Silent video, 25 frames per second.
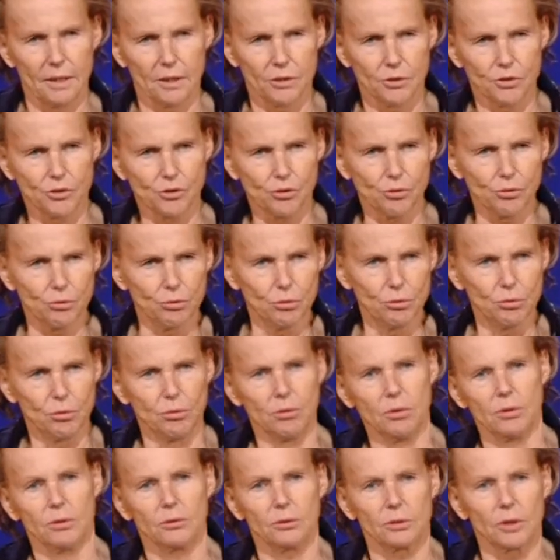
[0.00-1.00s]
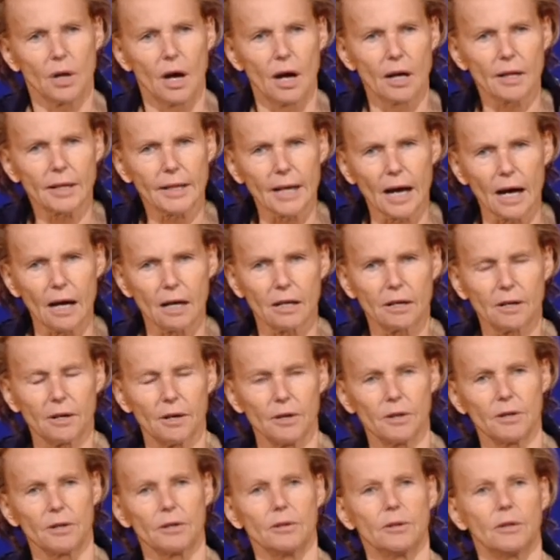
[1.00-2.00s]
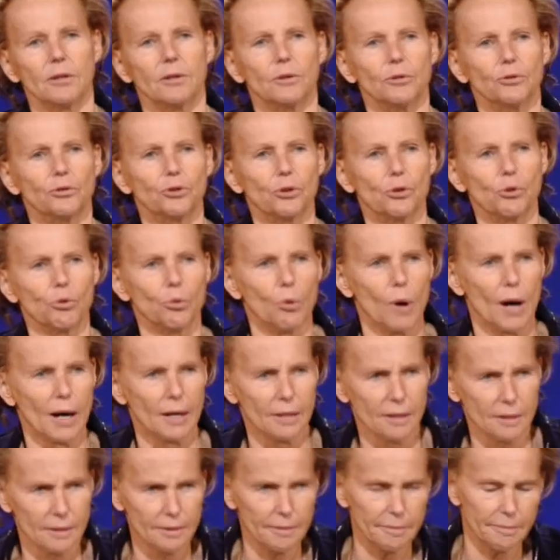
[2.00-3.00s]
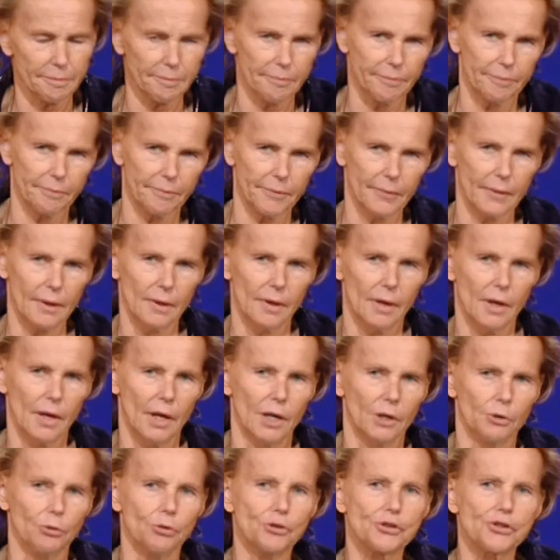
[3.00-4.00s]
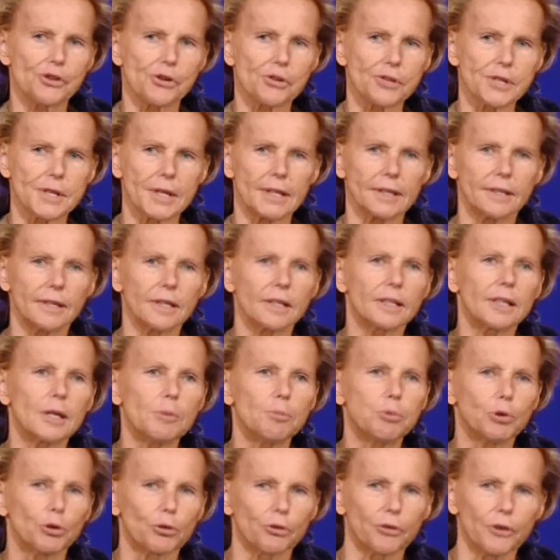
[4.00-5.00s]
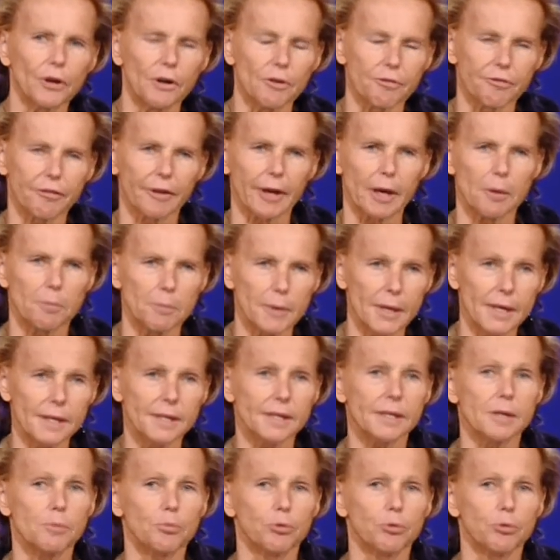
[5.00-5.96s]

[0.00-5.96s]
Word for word: sous un carcan de loi, une société qui pourtant frémit, qui